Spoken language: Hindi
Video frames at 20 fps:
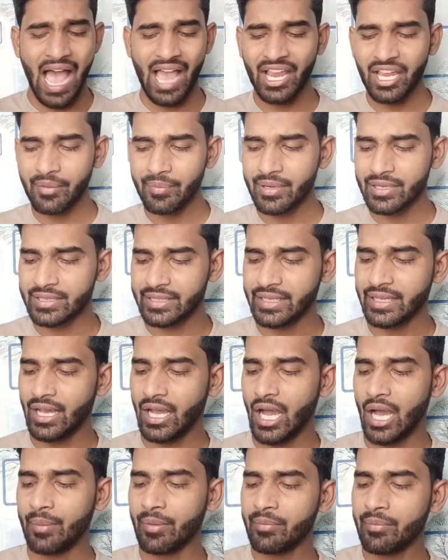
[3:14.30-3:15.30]
आगे बढ़ते हैं
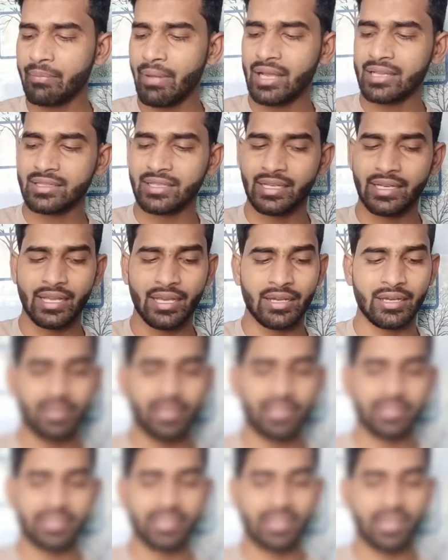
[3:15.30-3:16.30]
अब हम बात करें
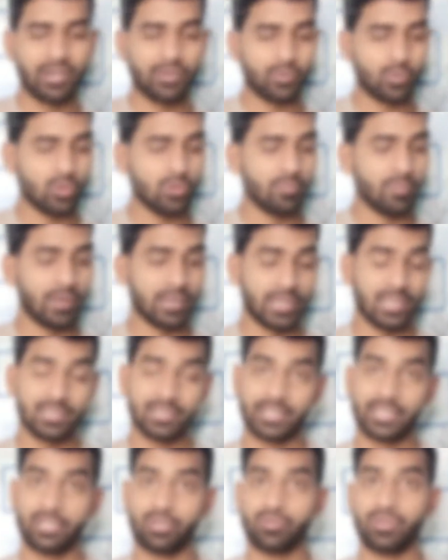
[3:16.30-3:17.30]
अगर इनके कंट्रोल
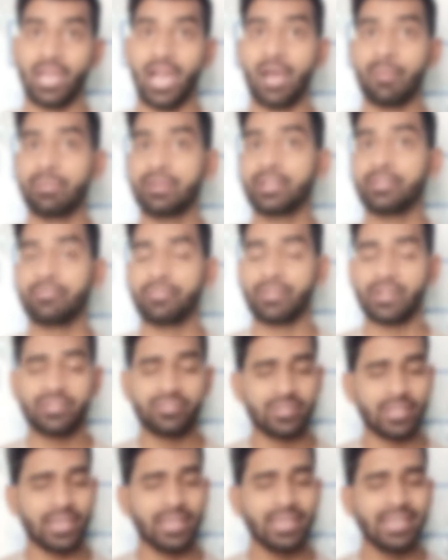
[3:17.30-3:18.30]
बटन्स की तो यहाँ पे
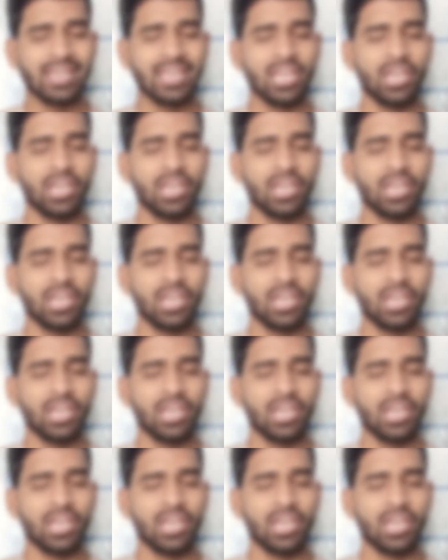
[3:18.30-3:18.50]
डिफरेंस है